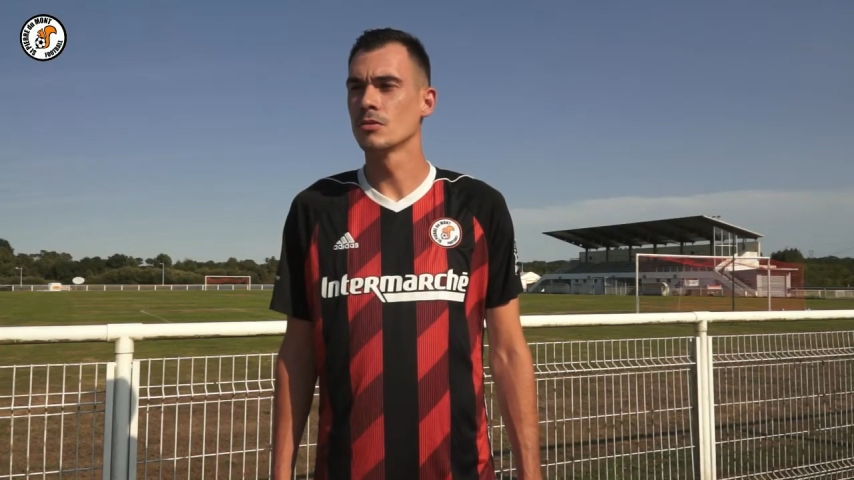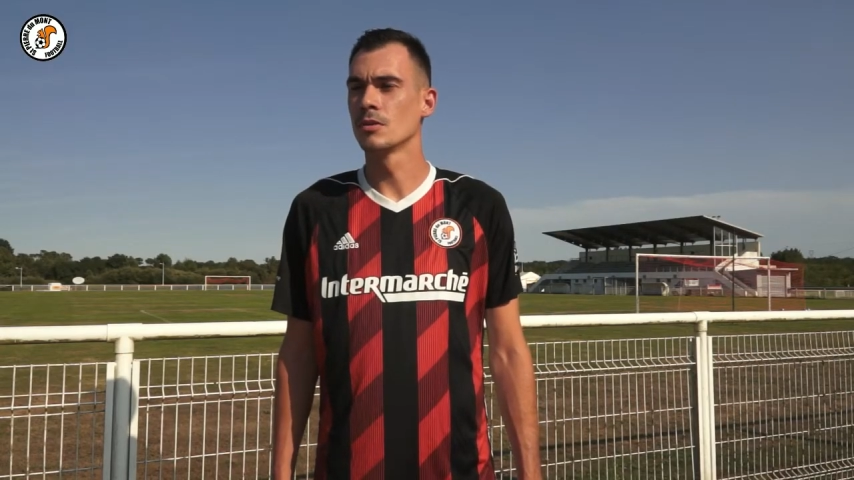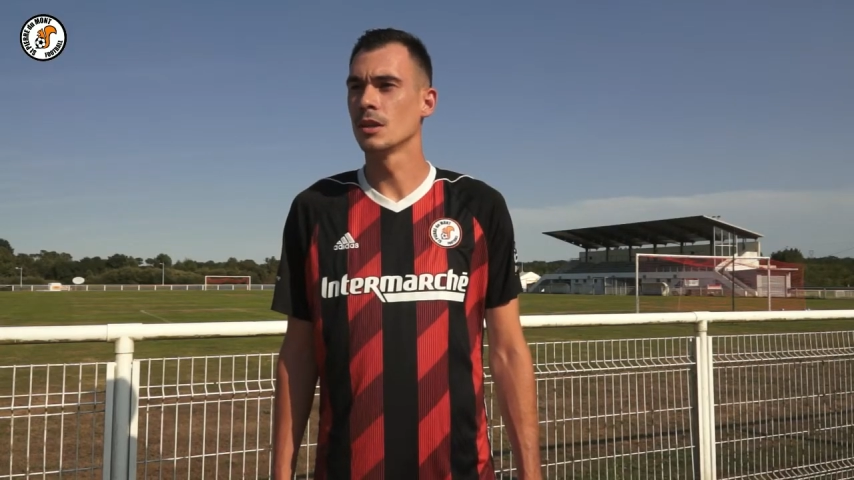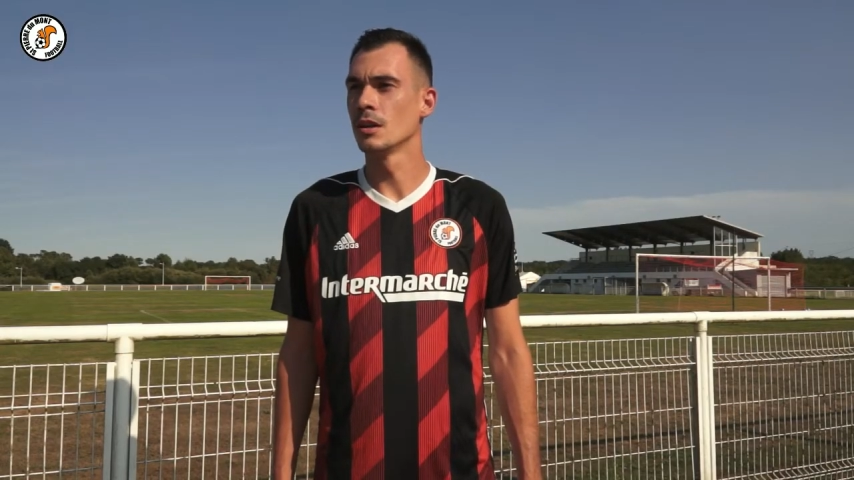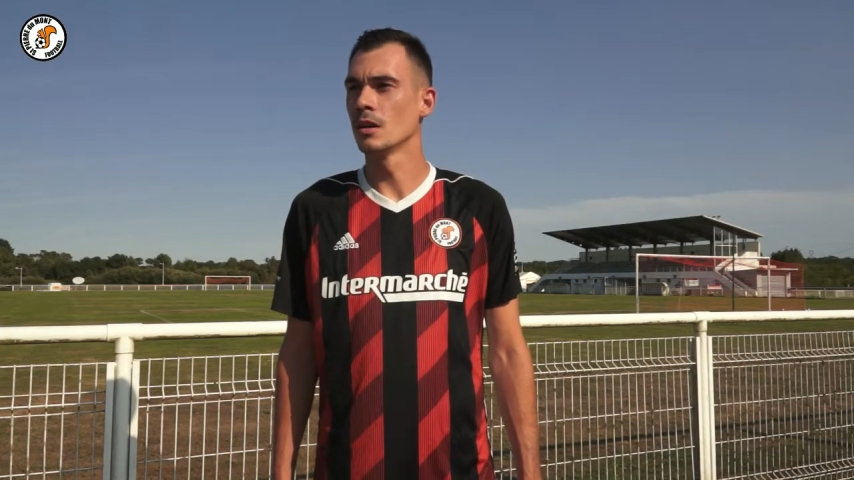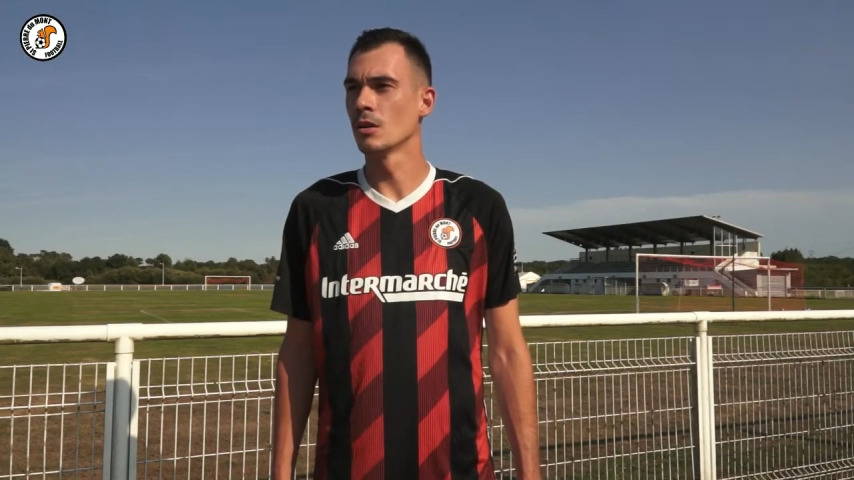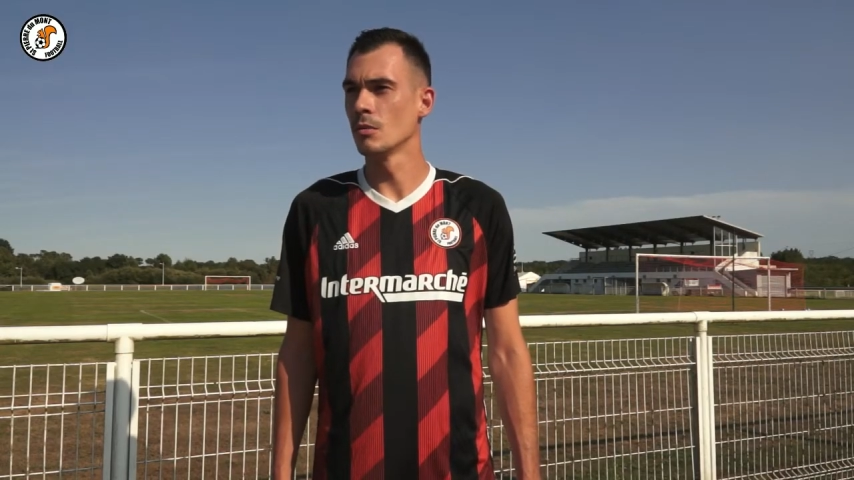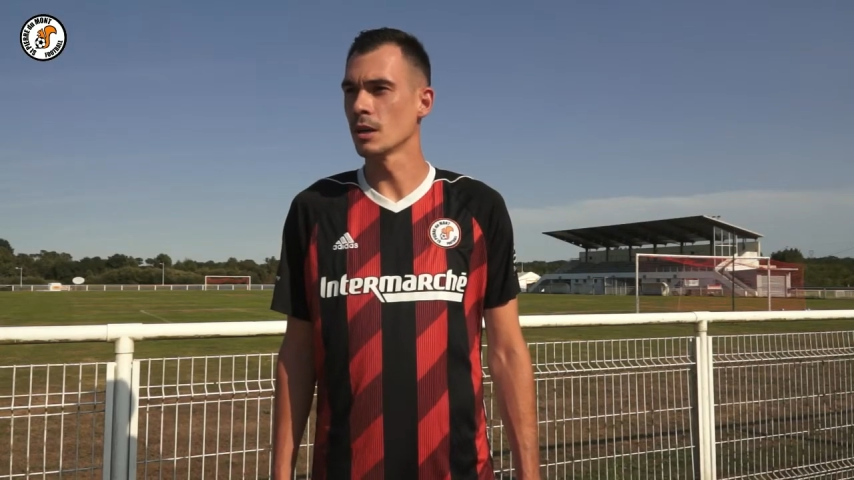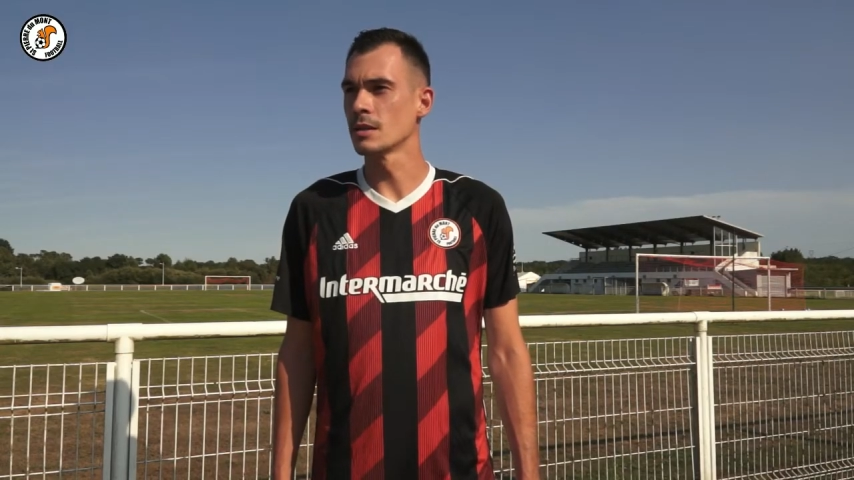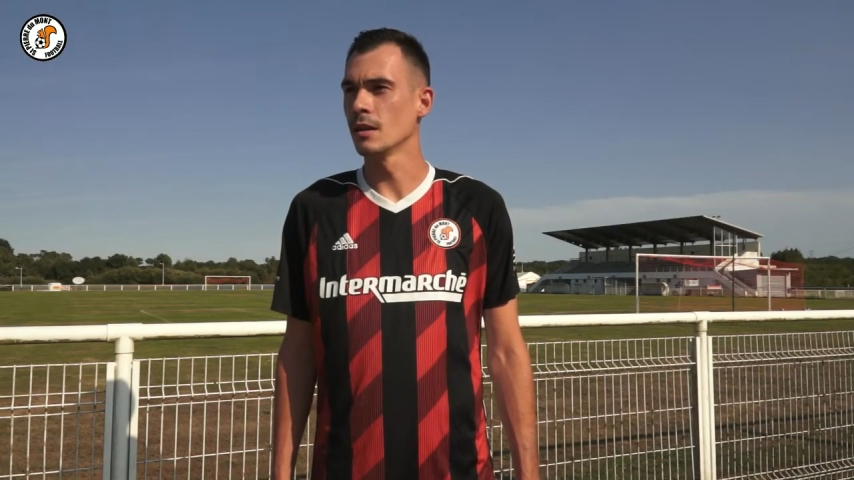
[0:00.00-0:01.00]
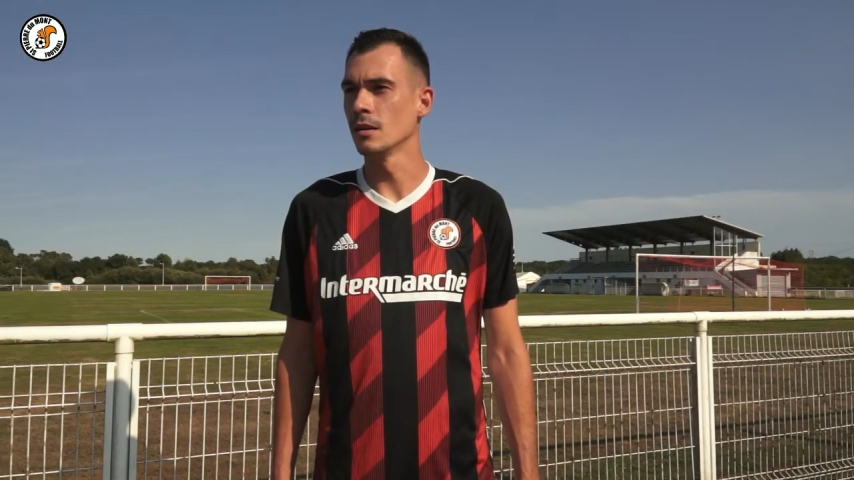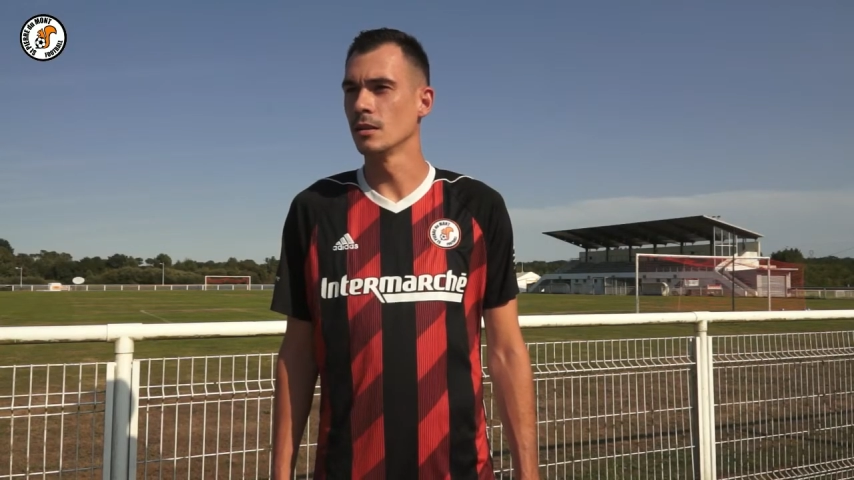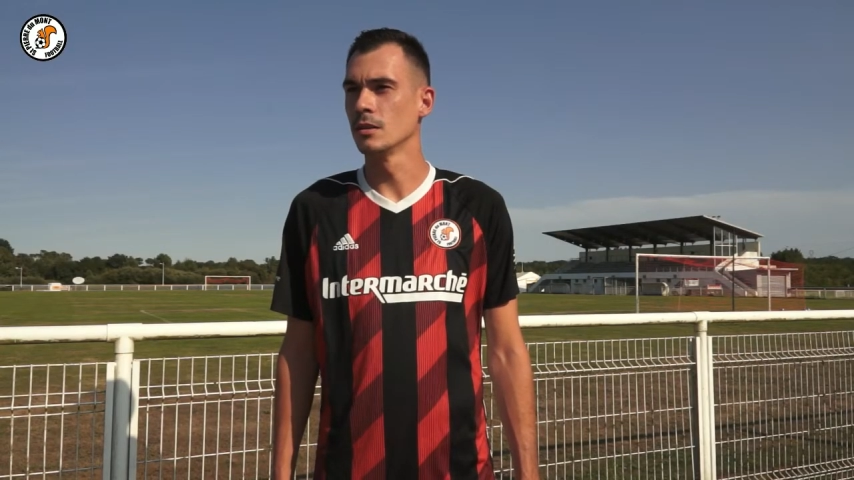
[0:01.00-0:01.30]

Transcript: suis commercial,